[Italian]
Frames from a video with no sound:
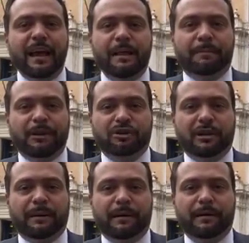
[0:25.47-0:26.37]
il
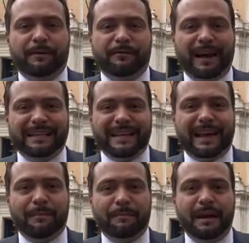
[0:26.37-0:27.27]
principe
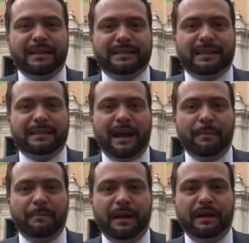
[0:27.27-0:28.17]
Faisal bin
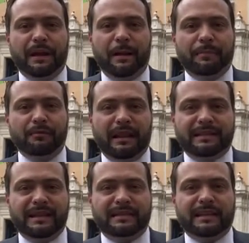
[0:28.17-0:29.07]
Sattam bin
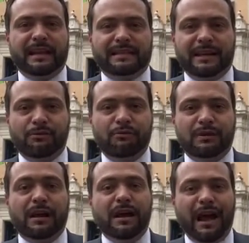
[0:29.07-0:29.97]
Abdulaziz Al
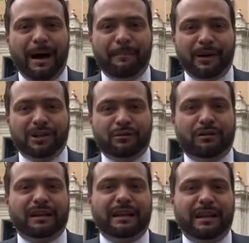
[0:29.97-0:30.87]
Saud,
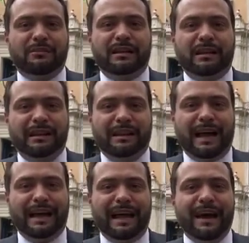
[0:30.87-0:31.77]
ambasciatore del Regno in
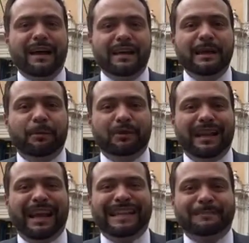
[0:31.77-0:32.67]
Italia, di
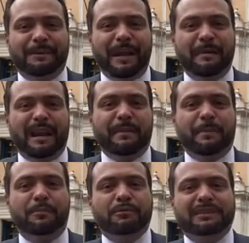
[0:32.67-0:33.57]
poter esprimere i
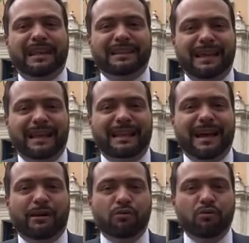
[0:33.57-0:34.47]
miei più sentiti
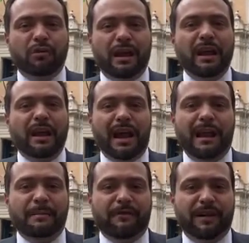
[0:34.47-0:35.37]
auguri e
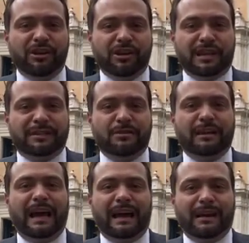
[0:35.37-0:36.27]
le mie
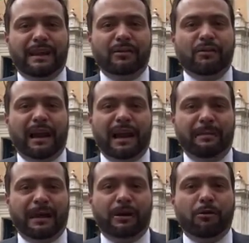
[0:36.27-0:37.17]
felicitazioni al Regno e
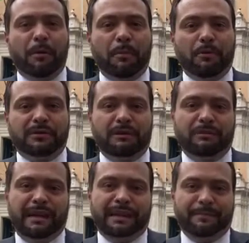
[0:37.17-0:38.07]
all'amico popolo
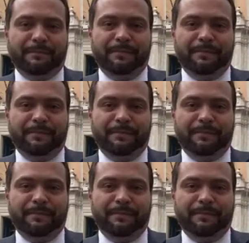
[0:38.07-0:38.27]
saudita.